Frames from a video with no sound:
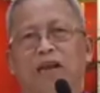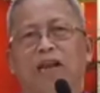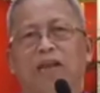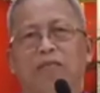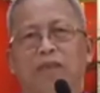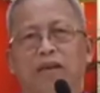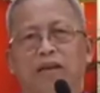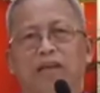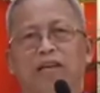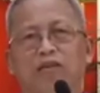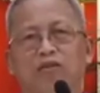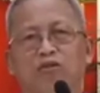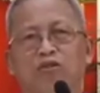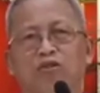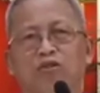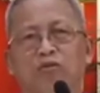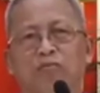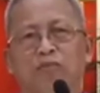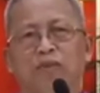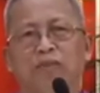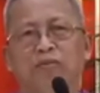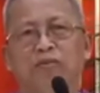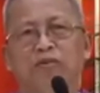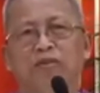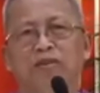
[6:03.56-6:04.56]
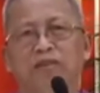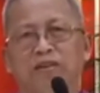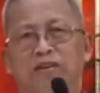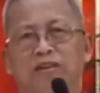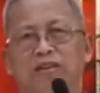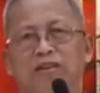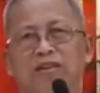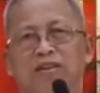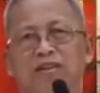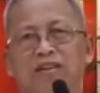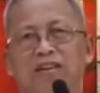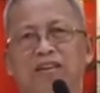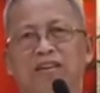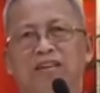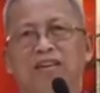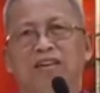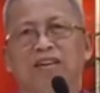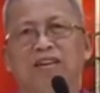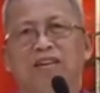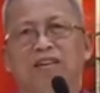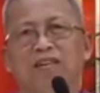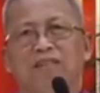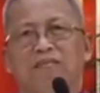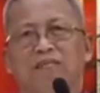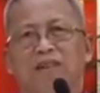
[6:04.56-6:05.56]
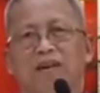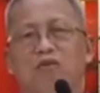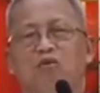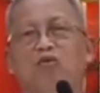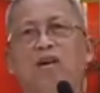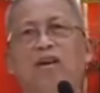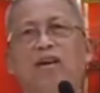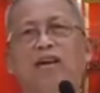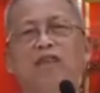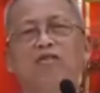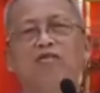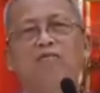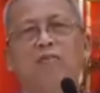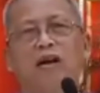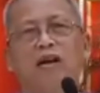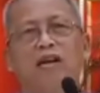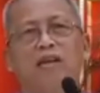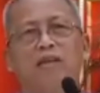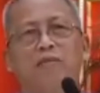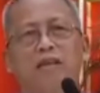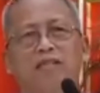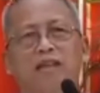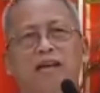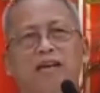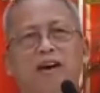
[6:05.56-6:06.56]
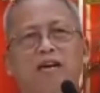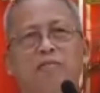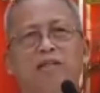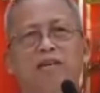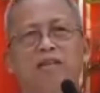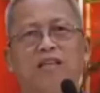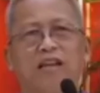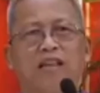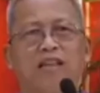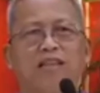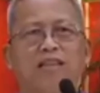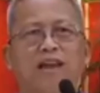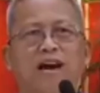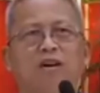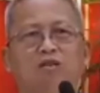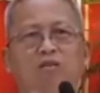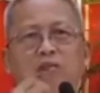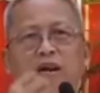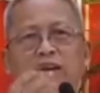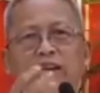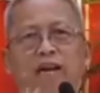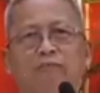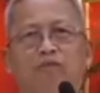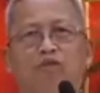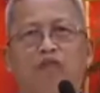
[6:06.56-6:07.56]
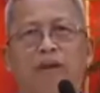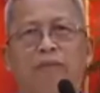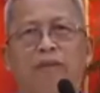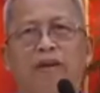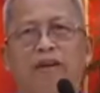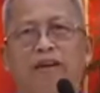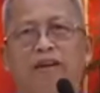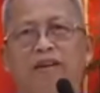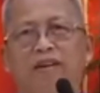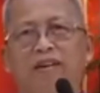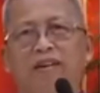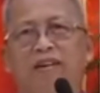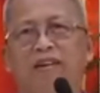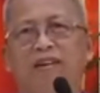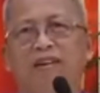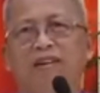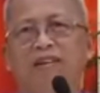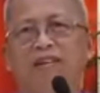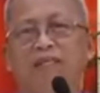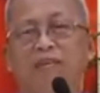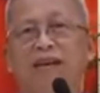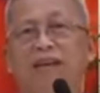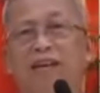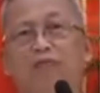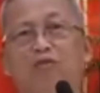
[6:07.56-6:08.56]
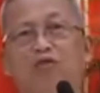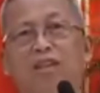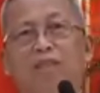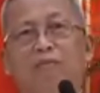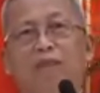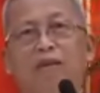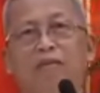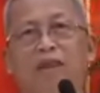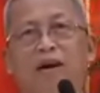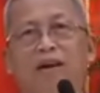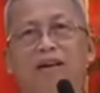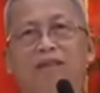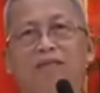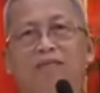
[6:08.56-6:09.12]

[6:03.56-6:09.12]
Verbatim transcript: Pila man ginasuyop nimo. Madugay noon, baka na magtanaw, tatanin taong may kayo tabi. May kayo tabi ba?